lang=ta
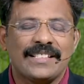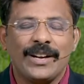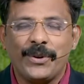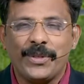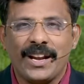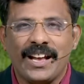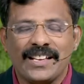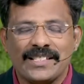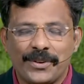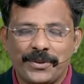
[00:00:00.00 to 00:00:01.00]
சகோதரா
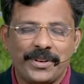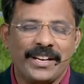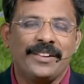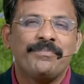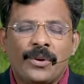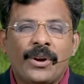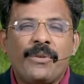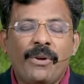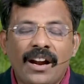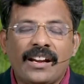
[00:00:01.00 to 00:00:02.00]
சகோதரி
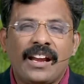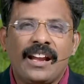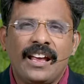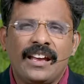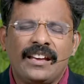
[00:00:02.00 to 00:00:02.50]
உங்களுடைய வாழ்க்கையில